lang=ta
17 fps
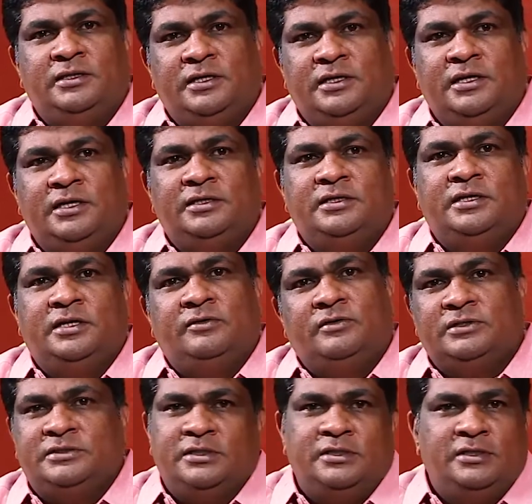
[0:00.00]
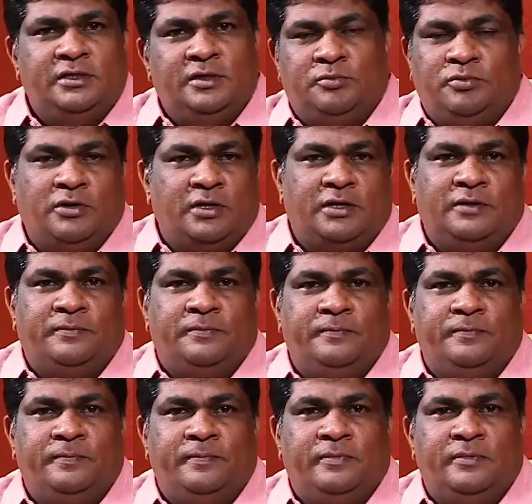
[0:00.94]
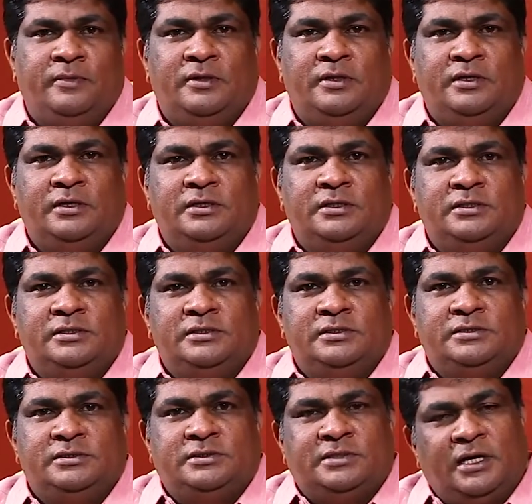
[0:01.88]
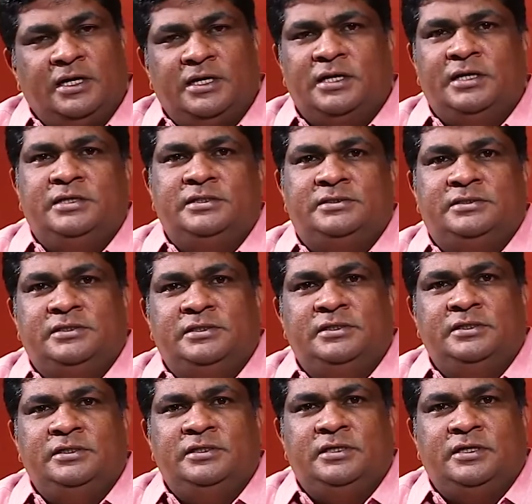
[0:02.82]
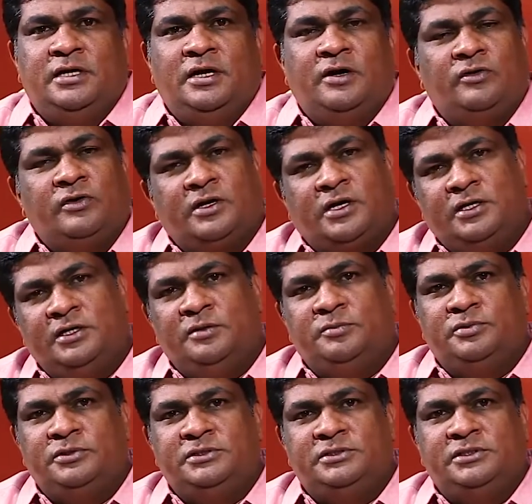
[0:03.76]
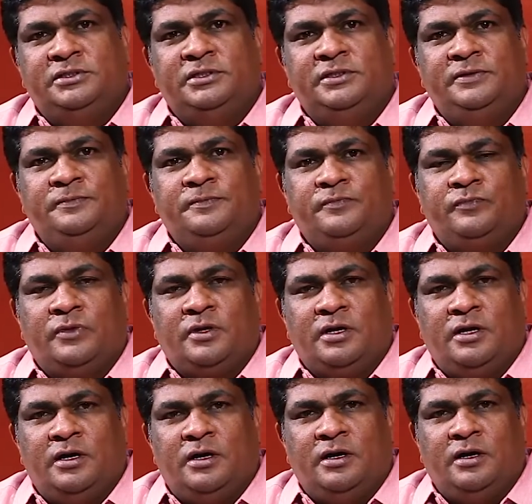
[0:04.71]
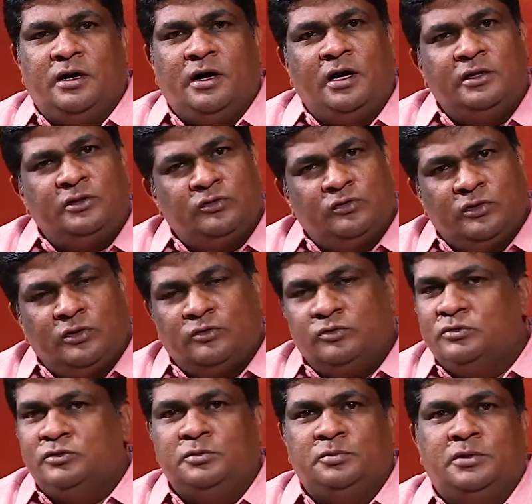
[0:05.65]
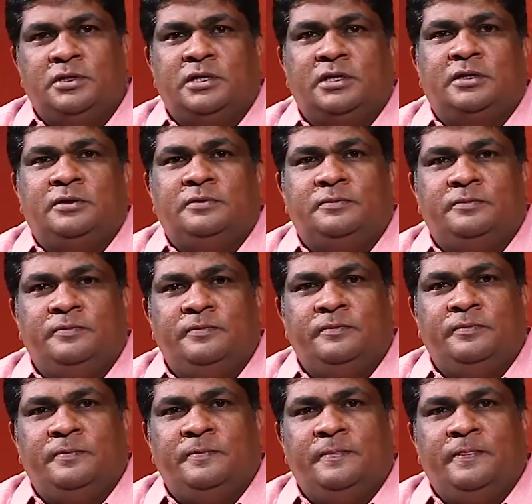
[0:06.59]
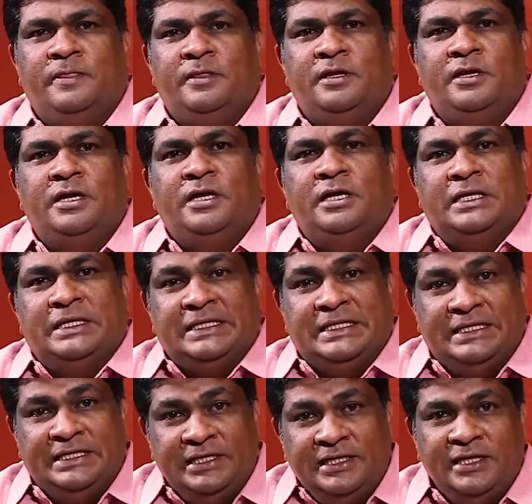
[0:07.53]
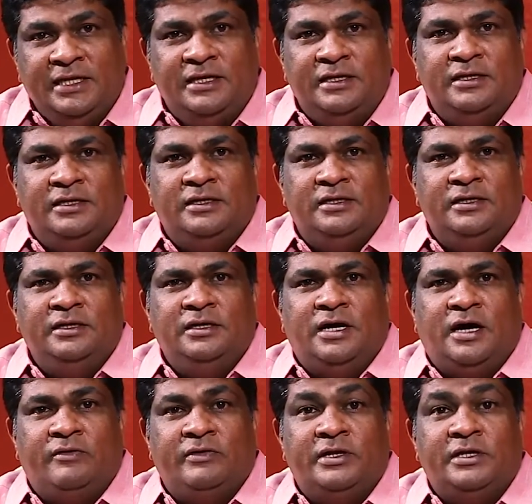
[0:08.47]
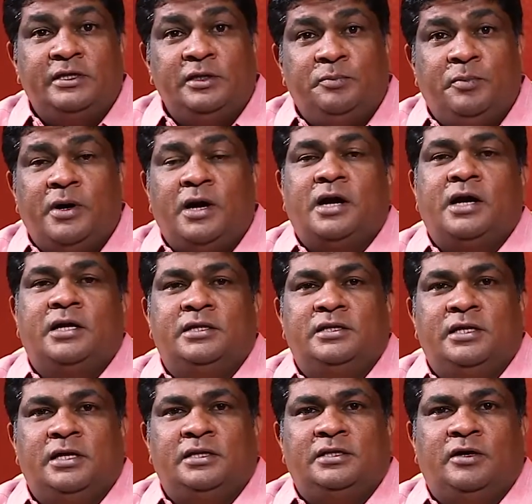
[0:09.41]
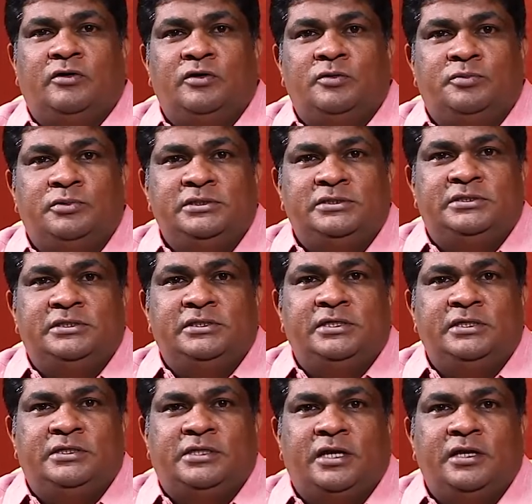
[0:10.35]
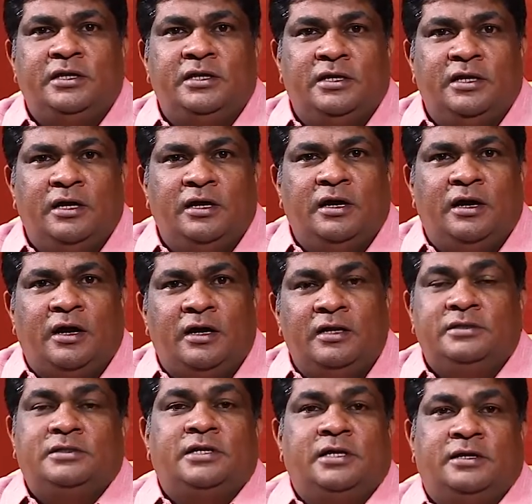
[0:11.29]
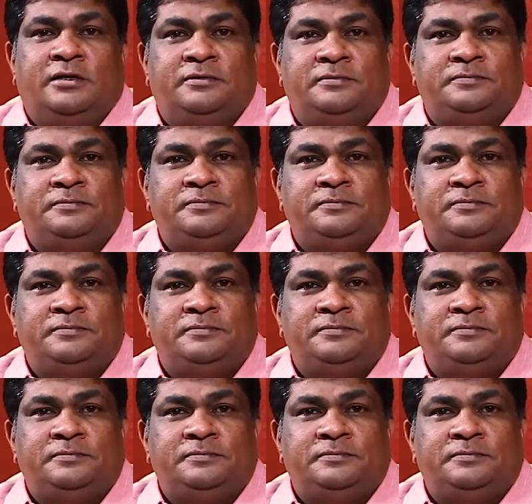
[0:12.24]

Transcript: இந்த இளைஞன் அவரை சந்திக்க போகிறான் சாக்ரட்டிஸு அவர் கையை பிடிச்சி ஆற்றுக்குள்ளே கூட்டிகிட்டு போகிறார் திடீர்னு அவன் எதிர்பார்க்காத நேரத்தில் அவனை பிடிச்சி தண்ணியில் அழுத்துறார்